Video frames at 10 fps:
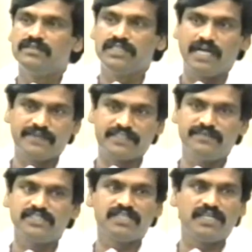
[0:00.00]
యాభై
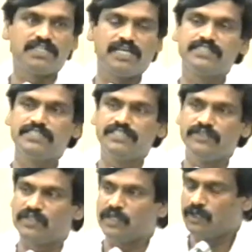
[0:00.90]
సంవత్సరాల రాజకీయ
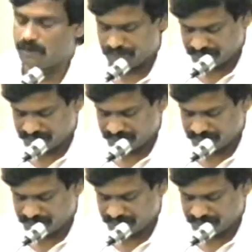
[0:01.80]
జీవితంలో